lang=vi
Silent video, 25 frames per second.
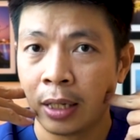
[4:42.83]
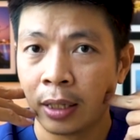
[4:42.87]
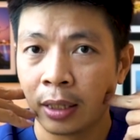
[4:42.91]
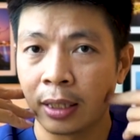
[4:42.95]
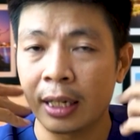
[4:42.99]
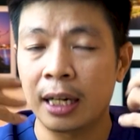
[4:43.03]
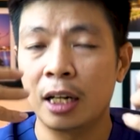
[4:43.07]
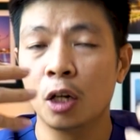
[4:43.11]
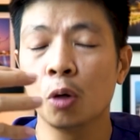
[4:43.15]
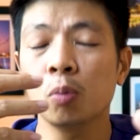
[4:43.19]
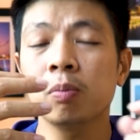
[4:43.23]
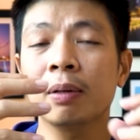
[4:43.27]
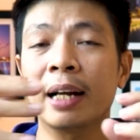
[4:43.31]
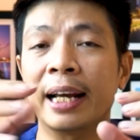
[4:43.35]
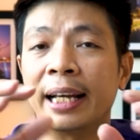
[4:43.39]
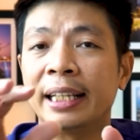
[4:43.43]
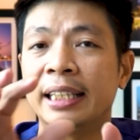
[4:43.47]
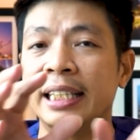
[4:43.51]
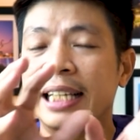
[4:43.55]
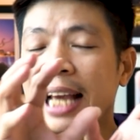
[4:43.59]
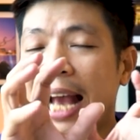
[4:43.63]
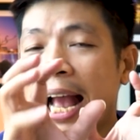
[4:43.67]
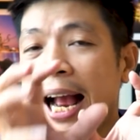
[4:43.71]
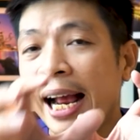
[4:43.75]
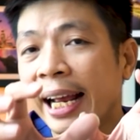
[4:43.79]
Tức là lúc này
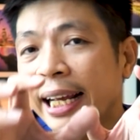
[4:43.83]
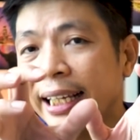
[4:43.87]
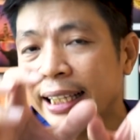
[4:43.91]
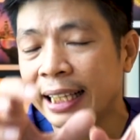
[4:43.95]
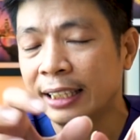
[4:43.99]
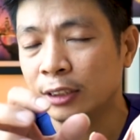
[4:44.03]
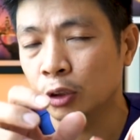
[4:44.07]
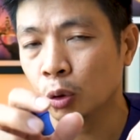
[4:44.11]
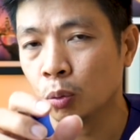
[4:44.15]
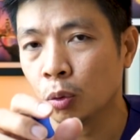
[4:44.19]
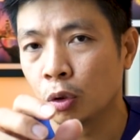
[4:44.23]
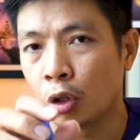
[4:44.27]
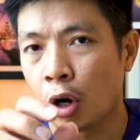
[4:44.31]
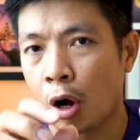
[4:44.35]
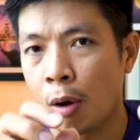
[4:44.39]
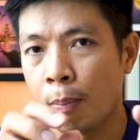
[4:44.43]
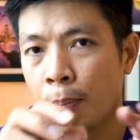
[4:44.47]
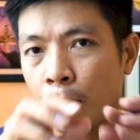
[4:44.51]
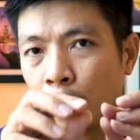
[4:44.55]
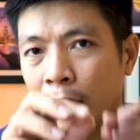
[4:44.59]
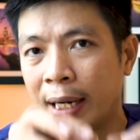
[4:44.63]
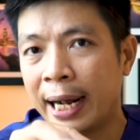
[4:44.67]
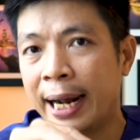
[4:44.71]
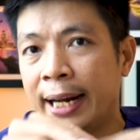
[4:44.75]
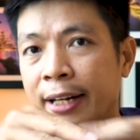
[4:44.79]
thì hai cái tác dụng của nó,
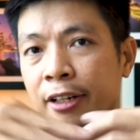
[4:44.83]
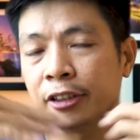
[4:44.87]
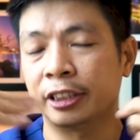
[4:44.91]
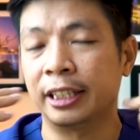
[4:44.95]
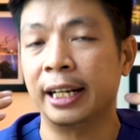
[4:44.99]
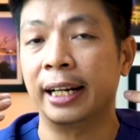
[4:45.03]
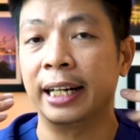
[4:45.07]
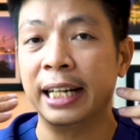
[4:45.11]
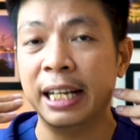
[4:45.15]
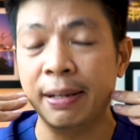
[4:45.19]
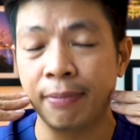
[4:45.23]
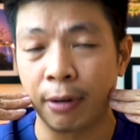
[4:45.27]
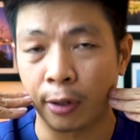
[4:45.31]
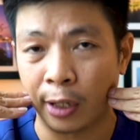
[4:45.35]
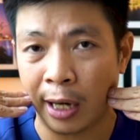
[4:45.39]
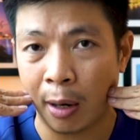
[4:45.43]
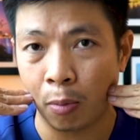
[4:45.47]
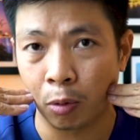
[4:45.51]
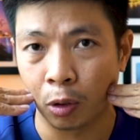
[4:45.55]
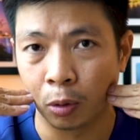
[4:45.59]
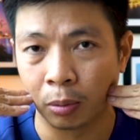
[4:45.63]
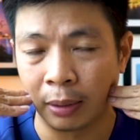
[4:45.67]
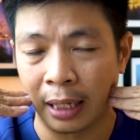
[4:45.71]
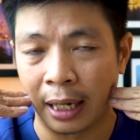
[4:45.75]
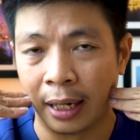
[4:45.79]
một cái nó sẽ đi vào
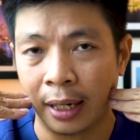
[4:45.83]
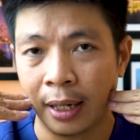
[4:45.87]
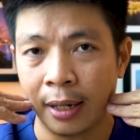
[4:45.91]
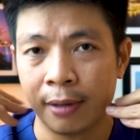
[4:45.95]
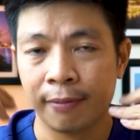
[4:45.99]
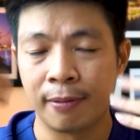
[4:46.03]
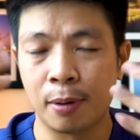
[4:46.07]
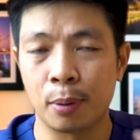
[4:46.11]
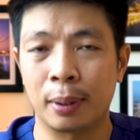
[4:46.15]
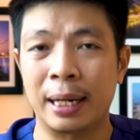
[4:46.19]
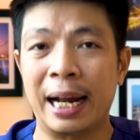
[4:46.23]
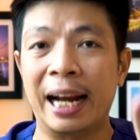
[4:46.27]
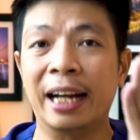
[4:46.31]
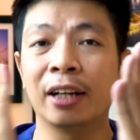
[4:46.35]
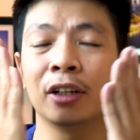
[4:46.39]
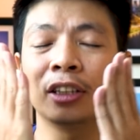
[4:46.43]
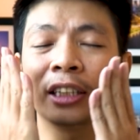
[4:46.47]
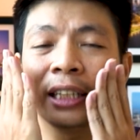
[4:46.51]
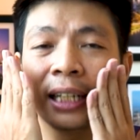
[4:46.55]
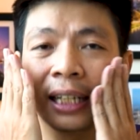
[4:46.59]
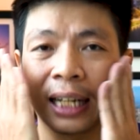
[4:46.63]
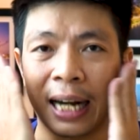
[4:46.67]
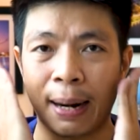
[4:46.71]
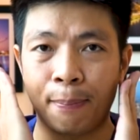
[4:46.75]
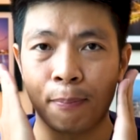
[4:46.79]
trong, đúng nhỉ, một cái nó
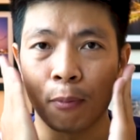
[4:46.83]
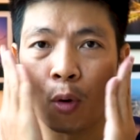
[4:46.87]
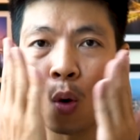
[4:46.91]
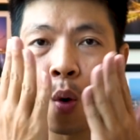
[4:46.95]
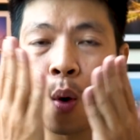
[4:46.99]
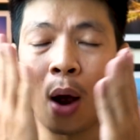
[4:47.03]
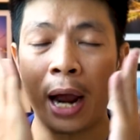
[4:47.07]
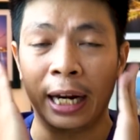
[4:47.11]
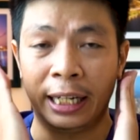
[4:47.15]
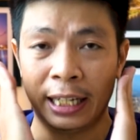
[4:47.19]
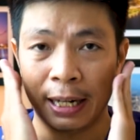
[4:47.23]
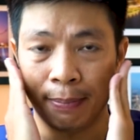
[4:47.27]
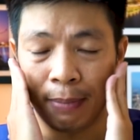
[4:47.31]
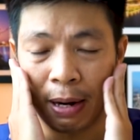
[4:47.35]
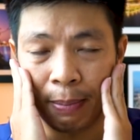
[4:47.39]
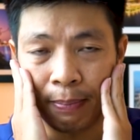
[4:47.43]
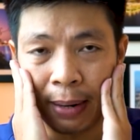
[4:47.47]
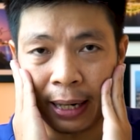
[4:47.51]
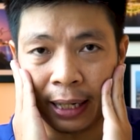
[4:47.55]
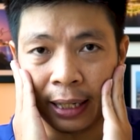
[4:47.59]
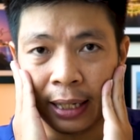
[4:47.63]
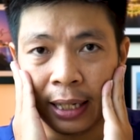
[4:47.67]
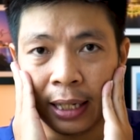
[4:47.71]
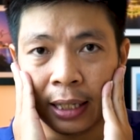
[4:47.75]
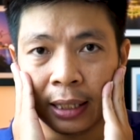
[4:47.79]
sẽ nằm ngoài trên bề
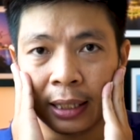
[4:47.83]
mặt.